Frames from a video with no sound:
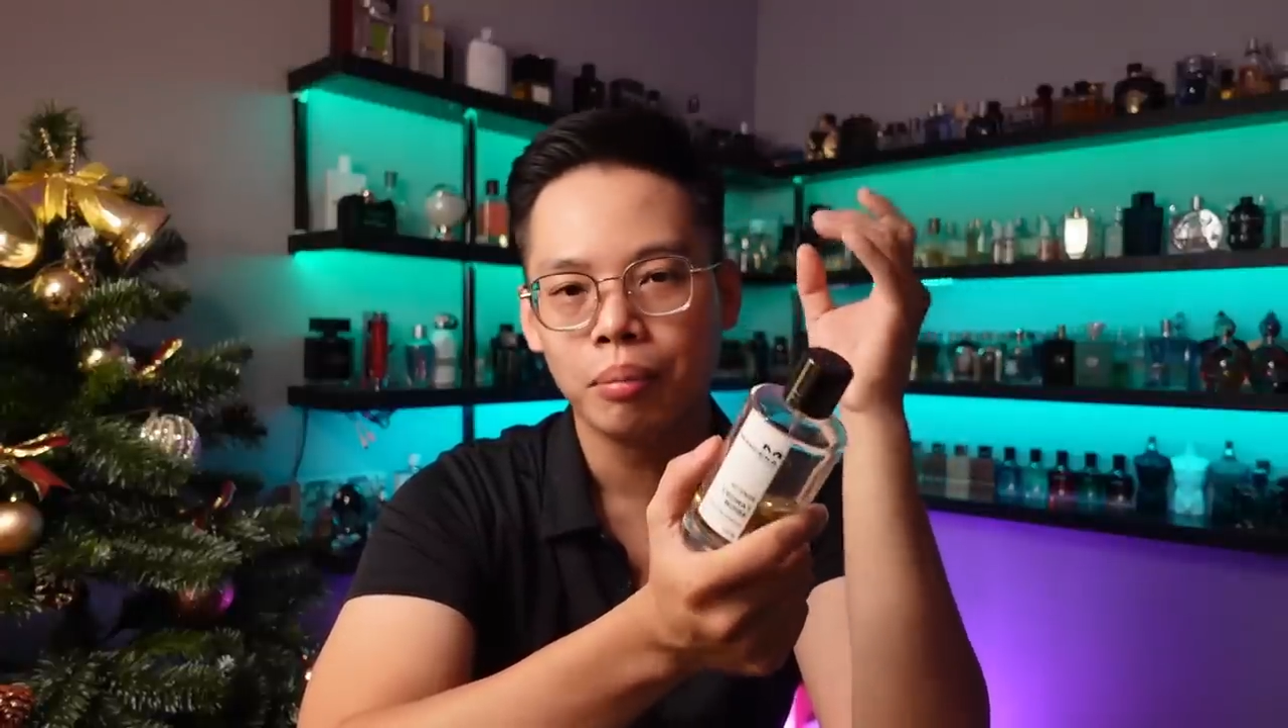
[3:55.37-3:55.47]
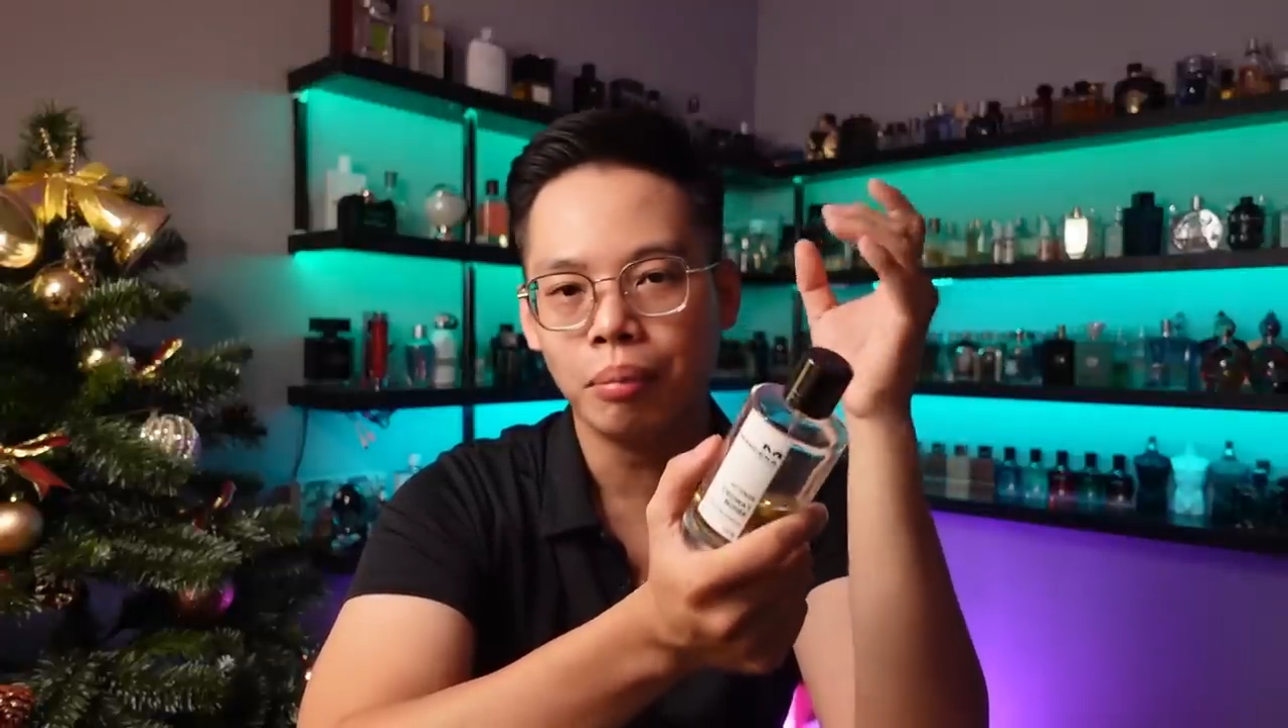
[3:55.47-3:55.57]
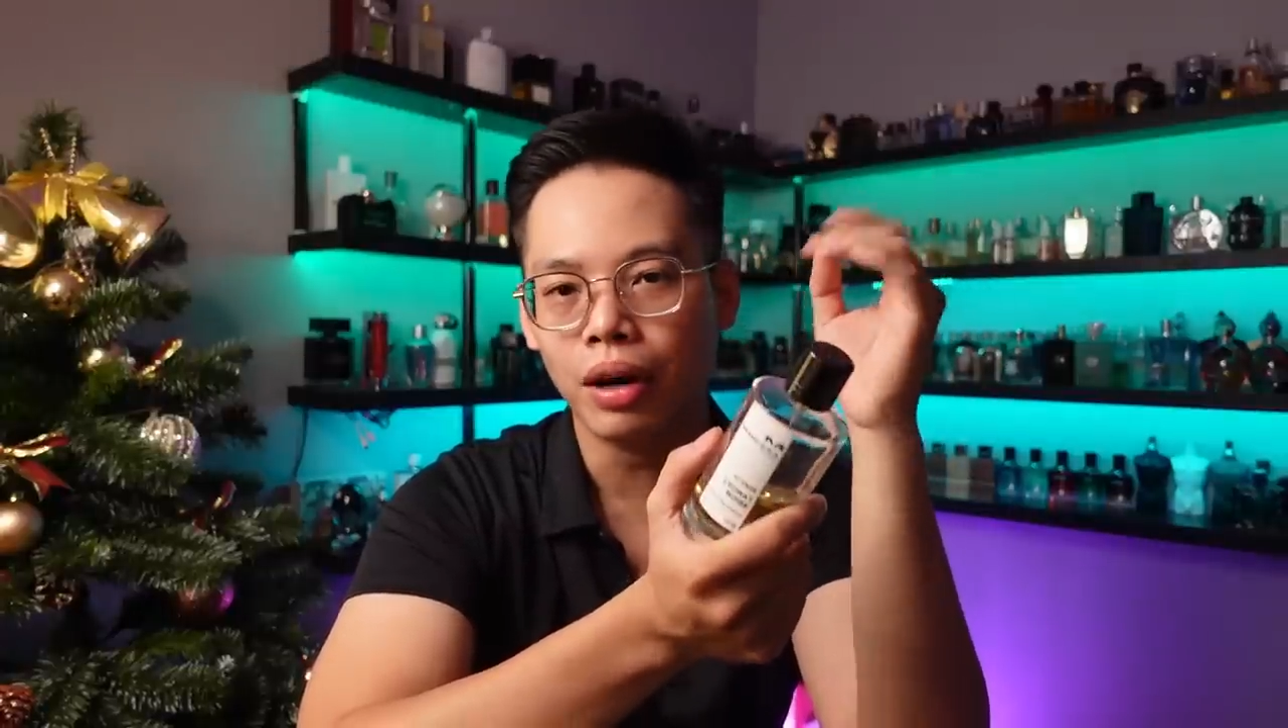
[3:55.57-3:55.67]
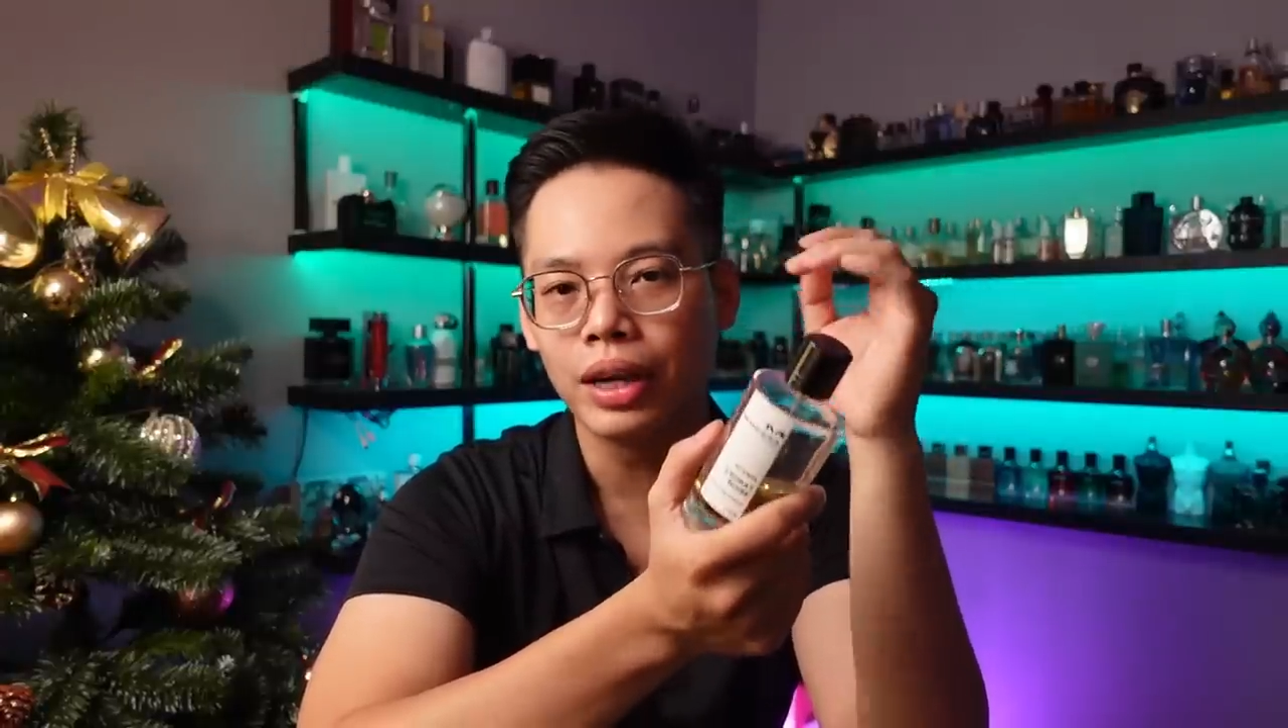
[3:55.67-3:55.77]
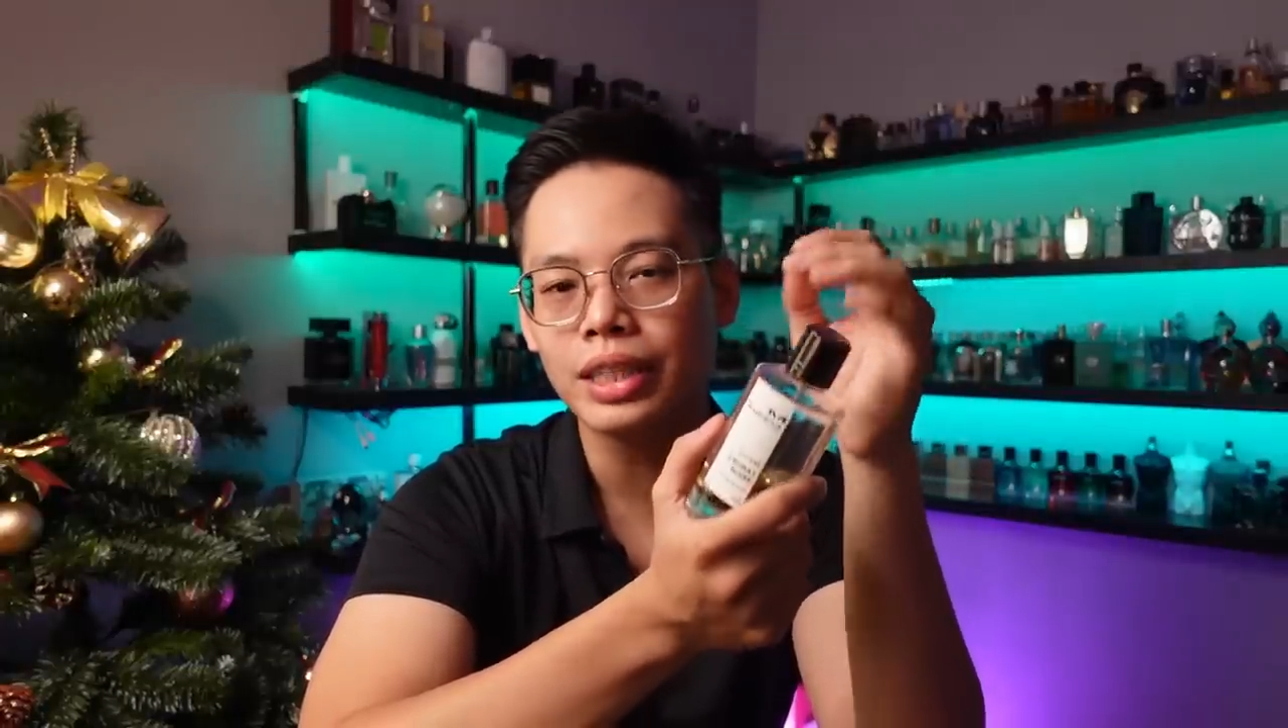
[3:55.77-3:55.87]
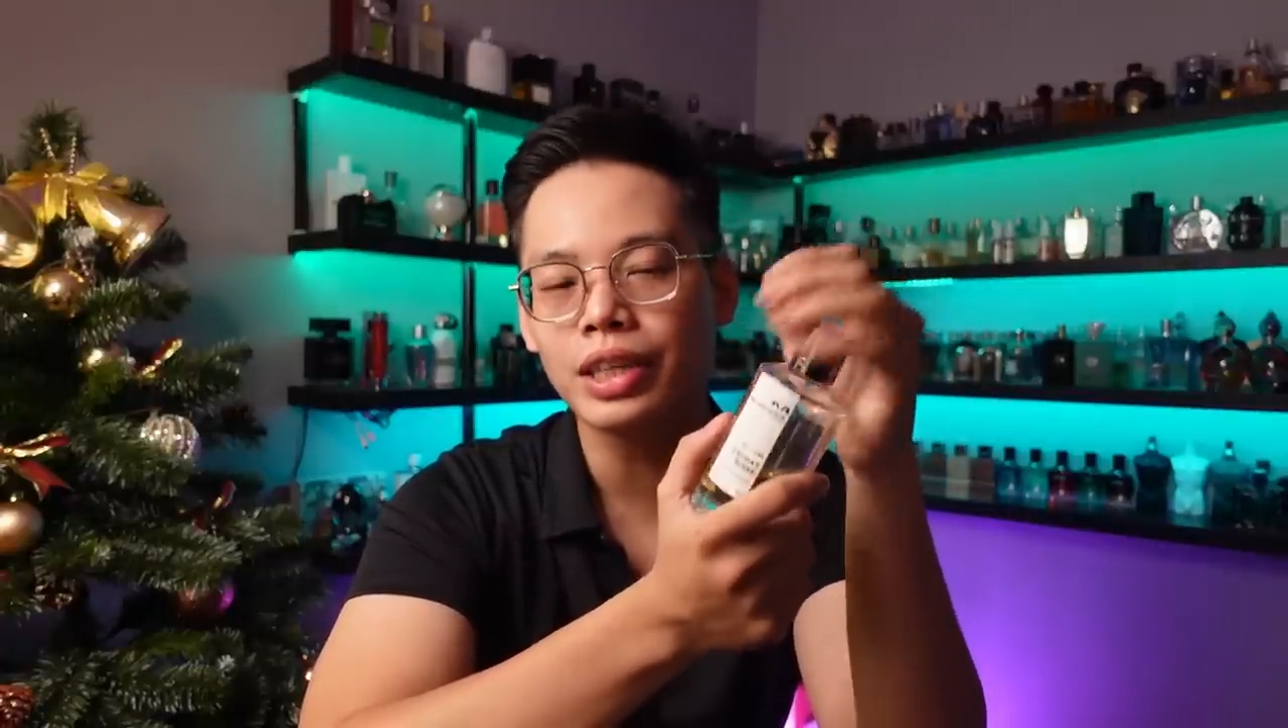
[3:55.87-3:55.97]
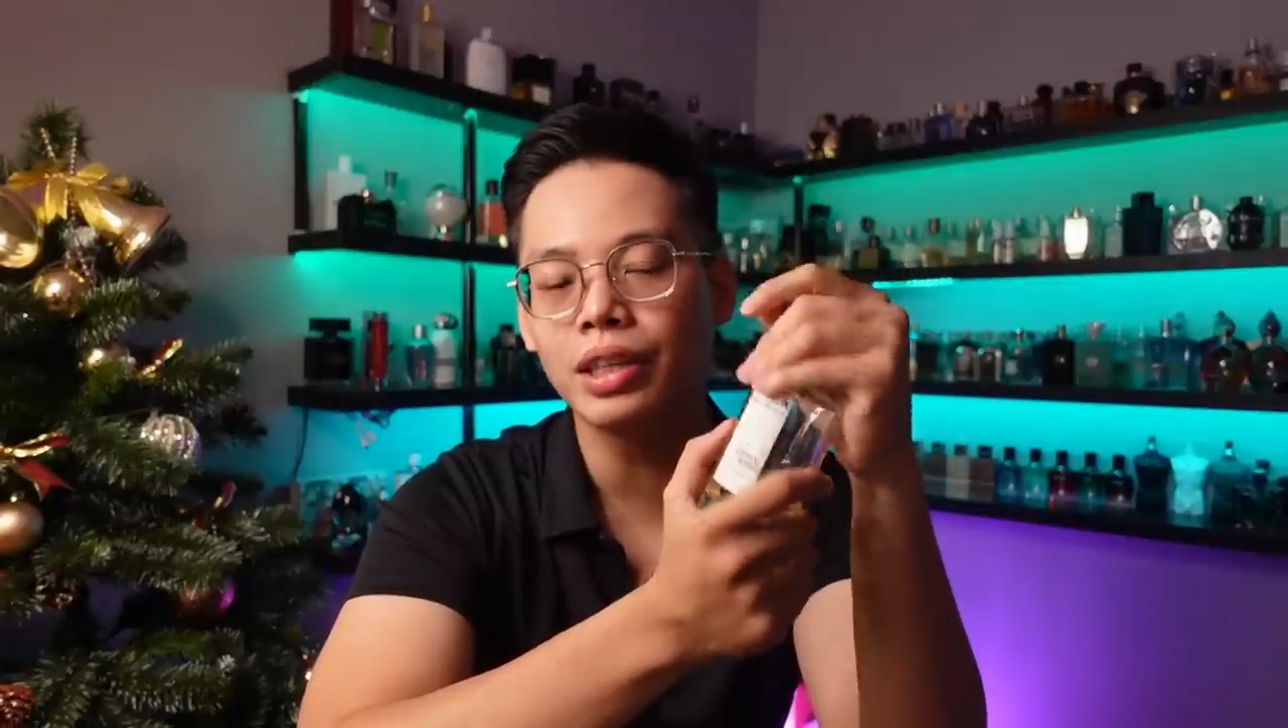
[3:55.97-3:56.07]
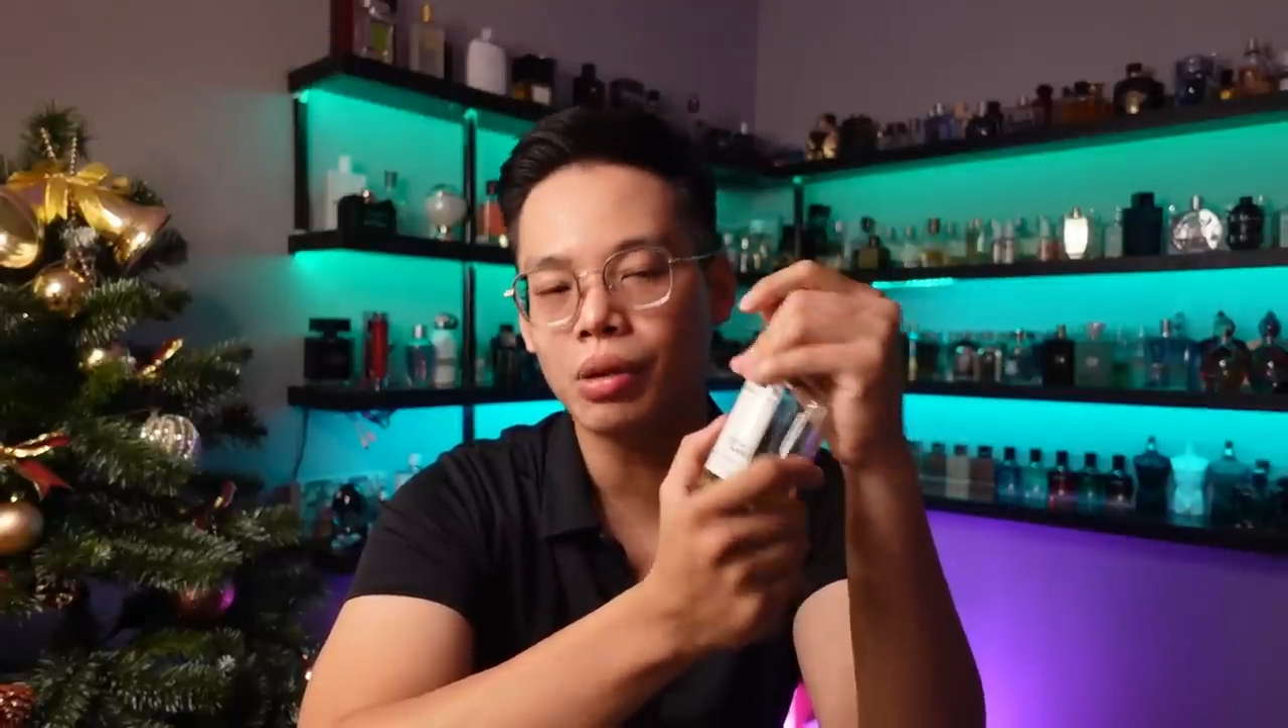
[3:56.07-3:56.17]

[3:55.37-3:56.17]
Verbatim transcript: mới chơi